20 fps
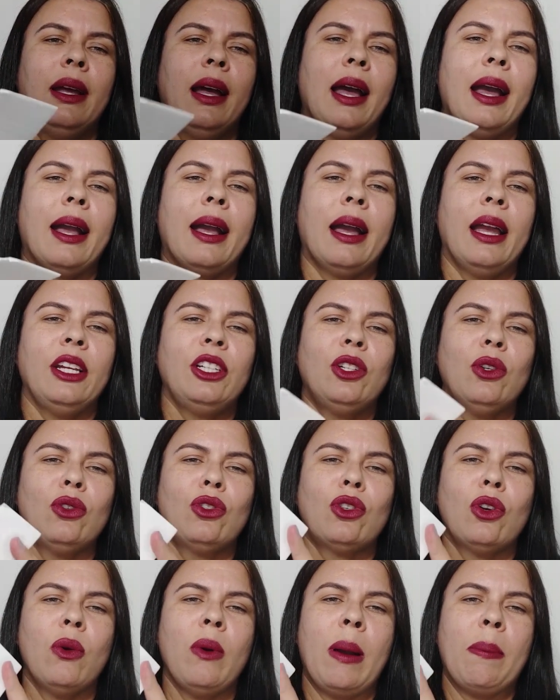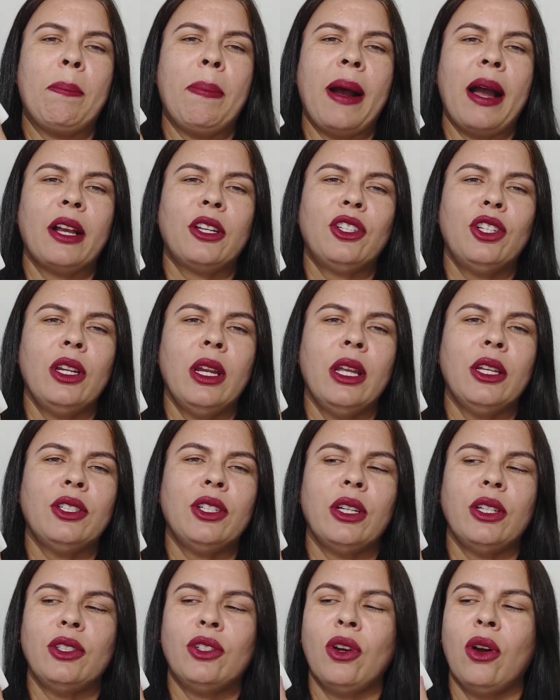A caixa é um show à parte, né,
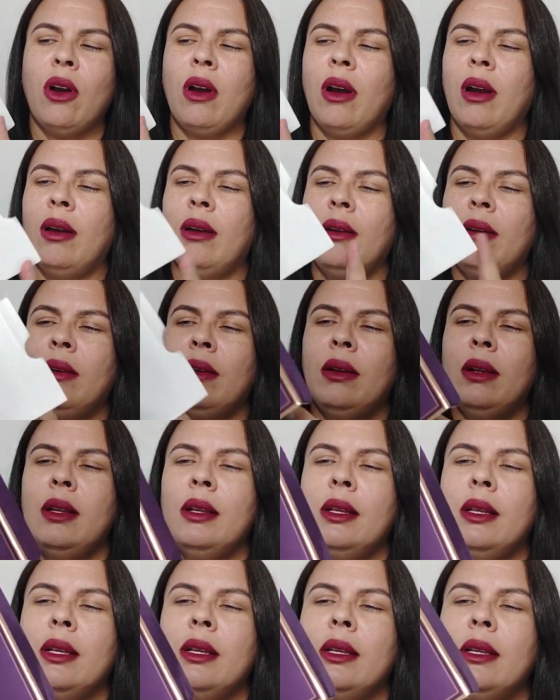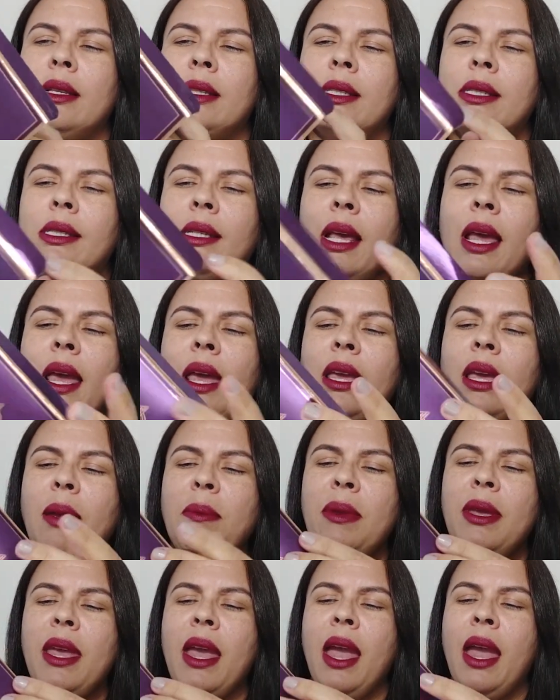gente? Ó, 100
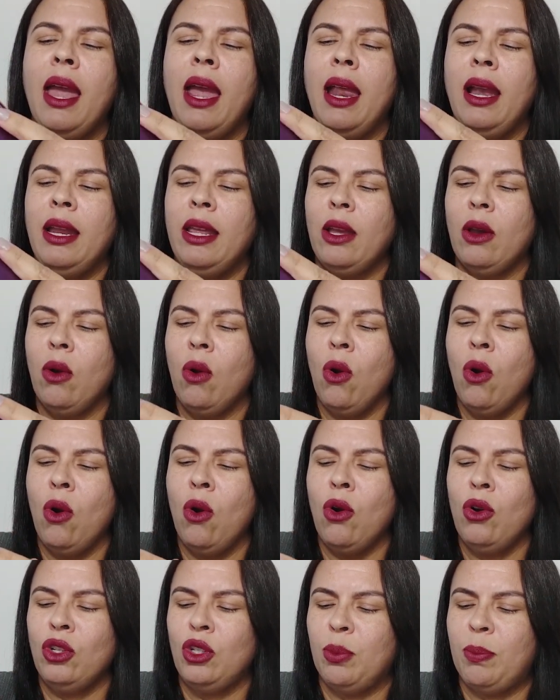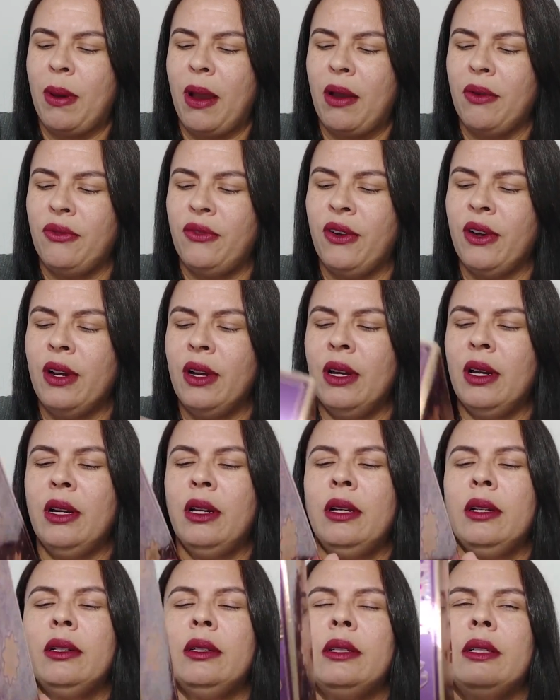ml ou de parfum,
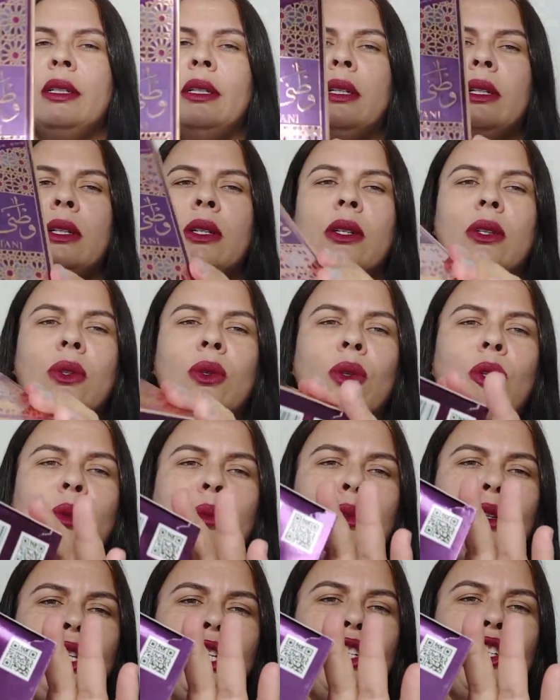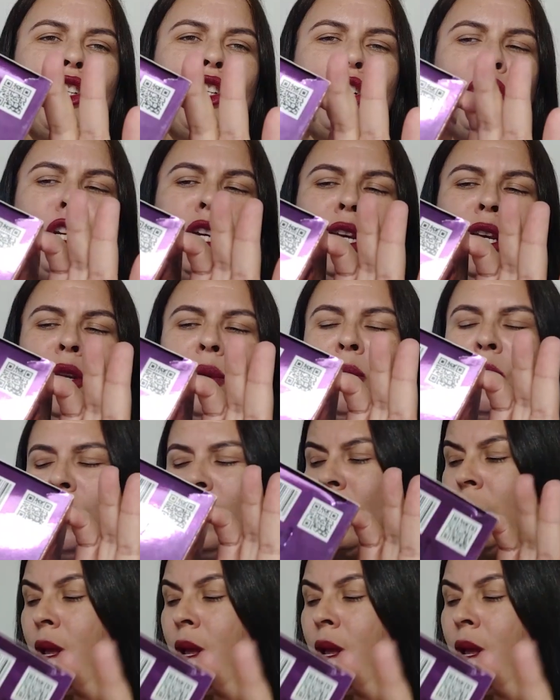tudo bonitinho.